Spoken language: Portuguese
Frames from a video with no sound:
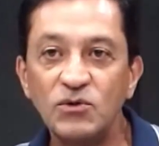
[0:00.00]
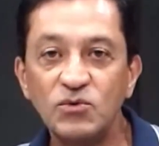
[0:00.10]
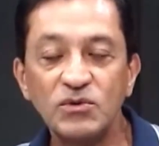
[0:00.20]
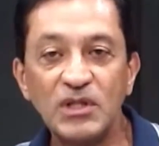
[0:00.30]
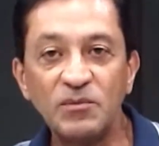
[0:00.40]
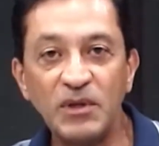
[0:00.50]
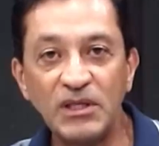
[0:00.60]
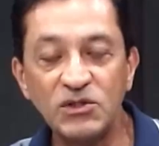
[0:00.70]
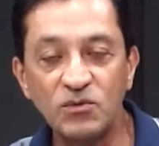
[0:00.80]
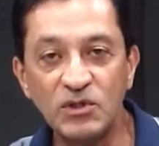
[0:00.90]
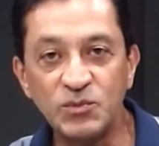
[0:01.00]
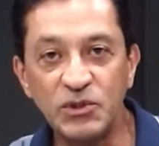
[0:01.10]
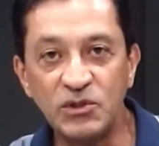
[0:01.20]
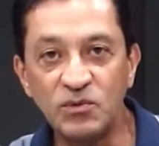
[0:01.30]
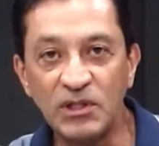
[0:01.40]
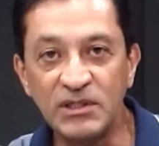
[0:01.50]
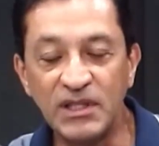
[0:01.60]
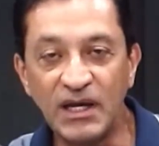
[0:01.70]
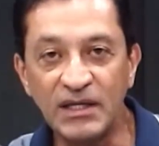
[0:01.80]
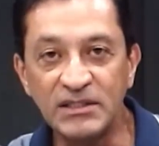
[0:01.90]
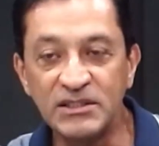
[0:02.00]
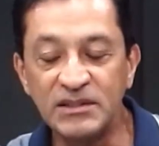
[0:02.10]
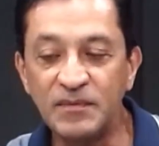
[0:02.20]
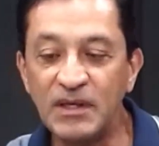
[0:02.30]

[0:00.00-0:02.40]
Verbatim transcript: juntamente com a espiritualidade